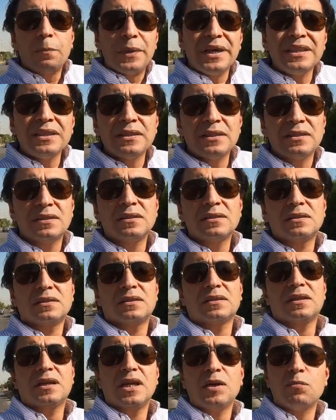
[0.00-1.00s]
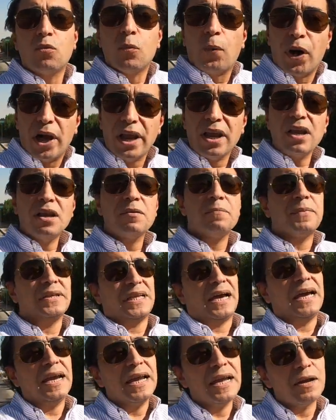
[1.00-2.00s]
من الموبايل
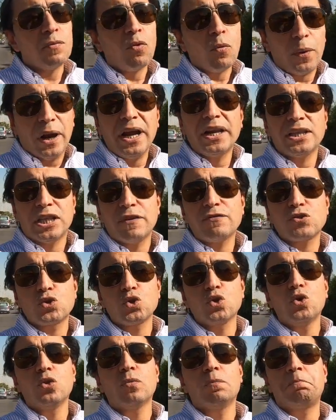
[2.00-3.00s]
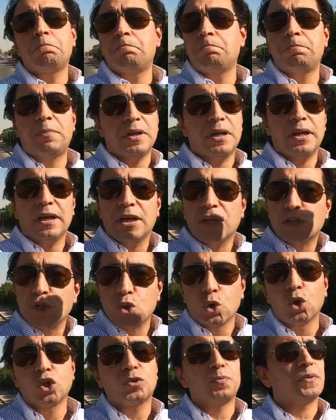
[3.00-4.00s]
من على الموبايل نفسه
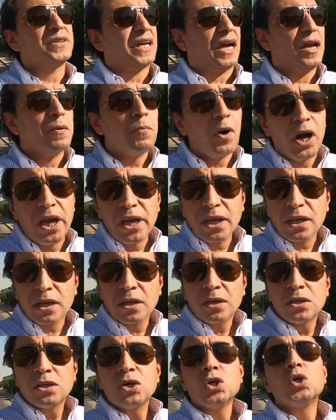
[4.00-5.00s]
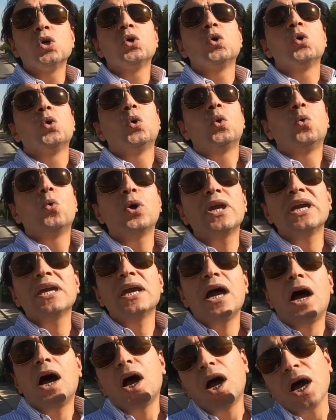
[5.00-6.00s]
بالصوت بتاع المايك
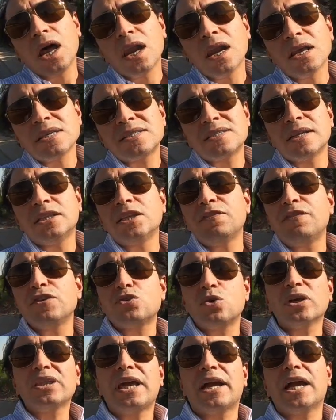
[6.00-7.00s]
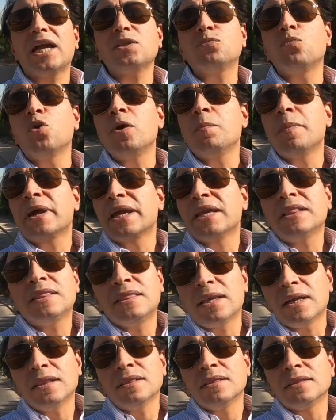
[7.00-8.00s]
واخلص لان في شويه حاجات مهمه
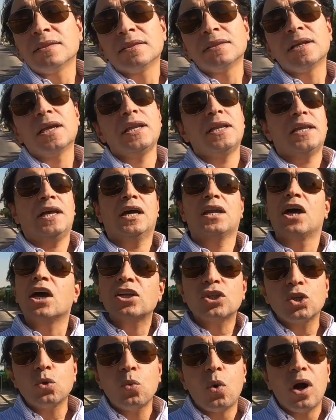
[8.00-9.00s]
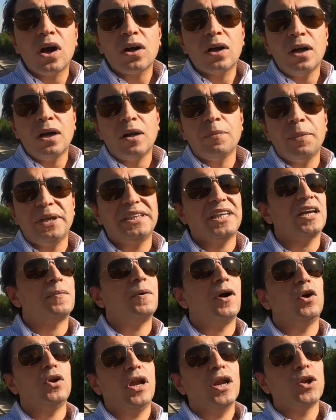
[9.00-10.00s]
جدا اللي على ارض الواقع
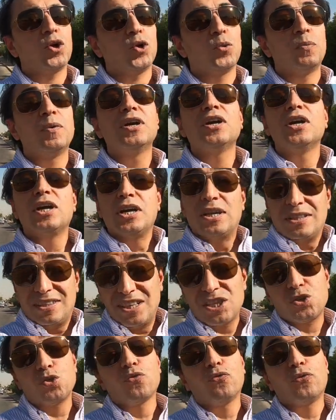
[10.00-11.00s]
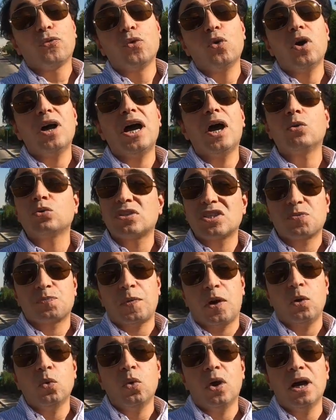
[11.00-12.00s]
محتاج بقى اقولها لكم تشوفوها او
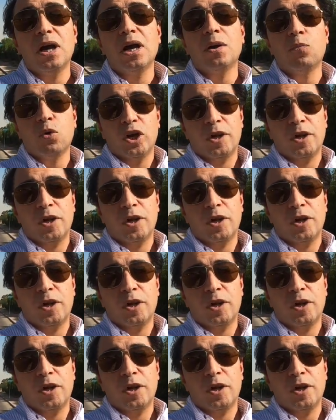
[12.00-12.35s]
تسمعوها